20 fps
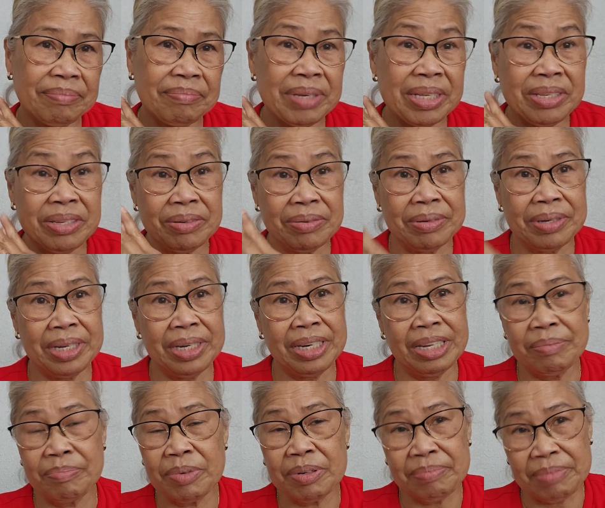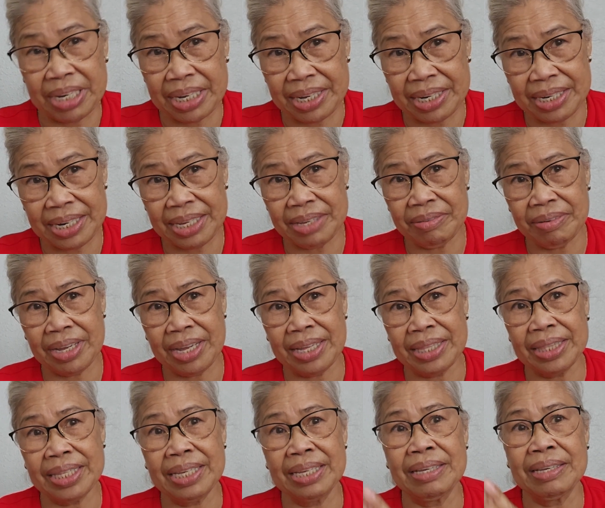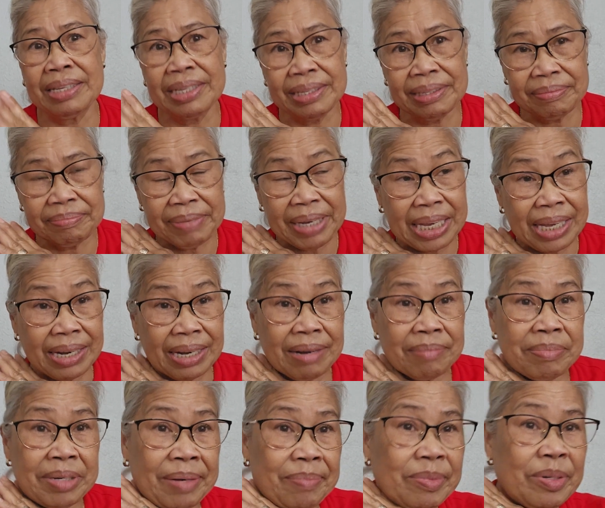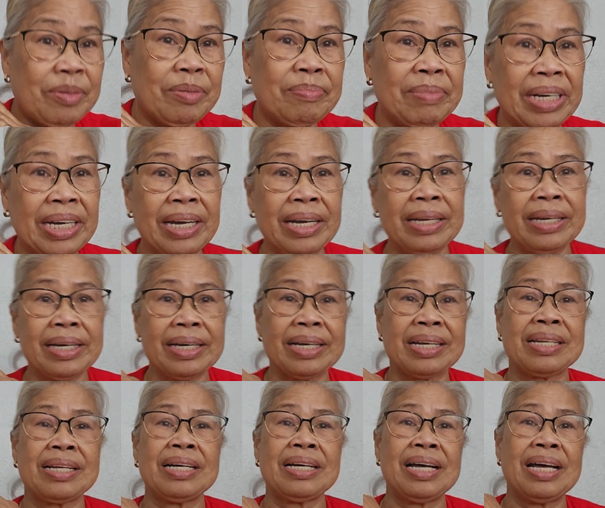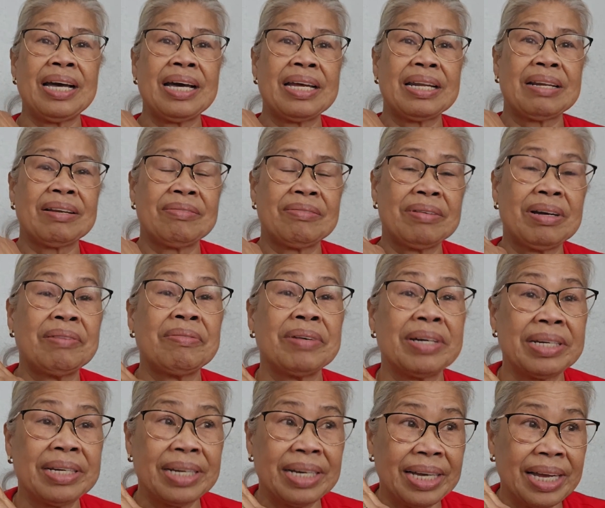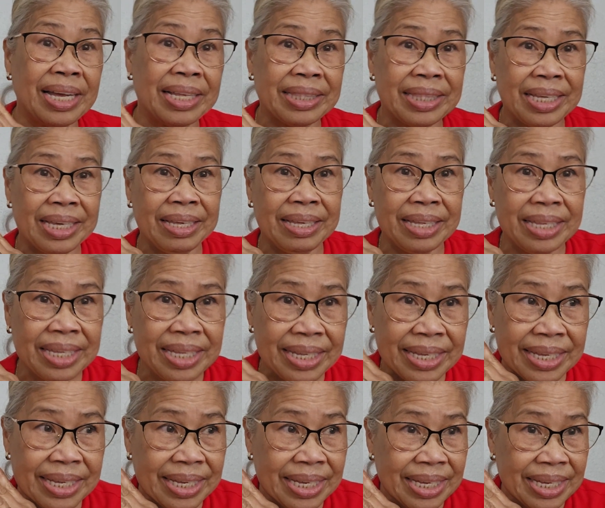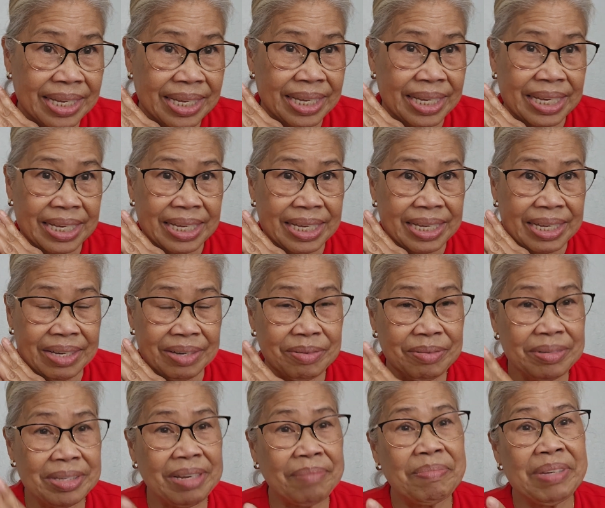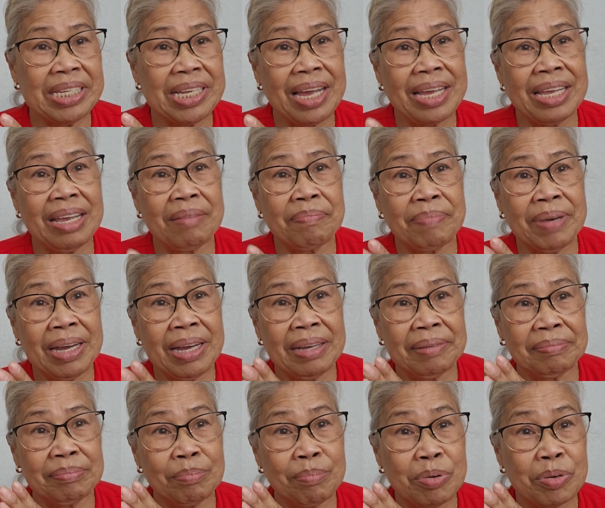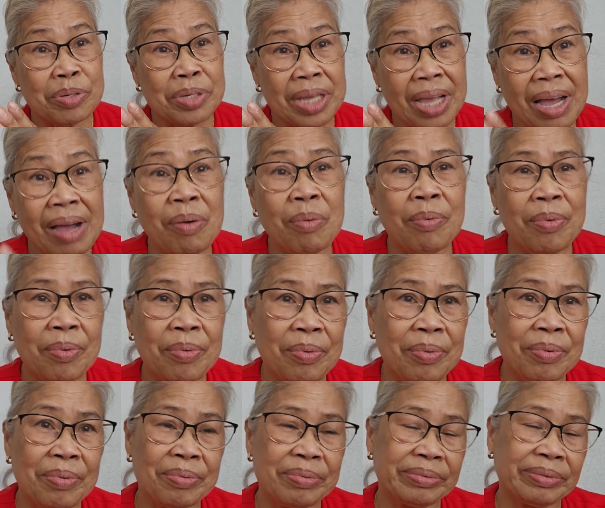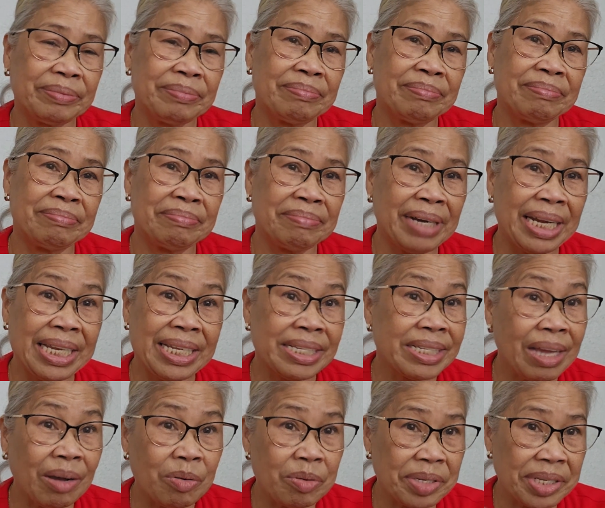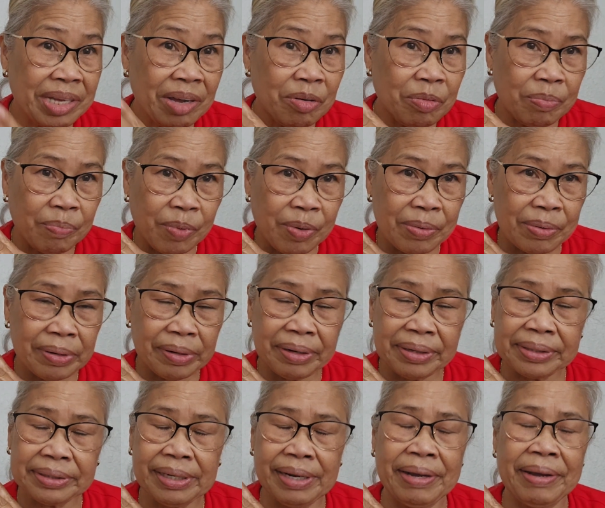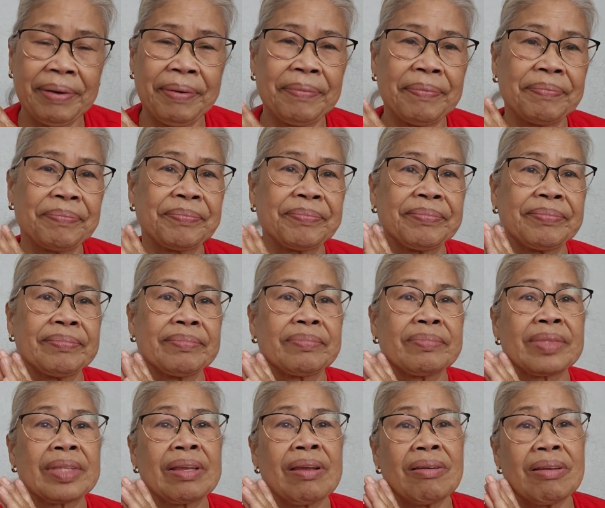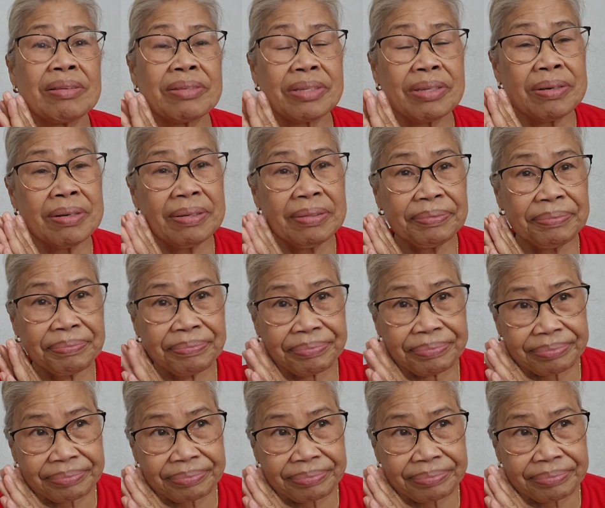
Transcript: medyo hindi po maganda yung ating pakiramdam ng mga nakarang araw gawa ng ating kung sa Bisaya pa busaw balisaw-saw po um, so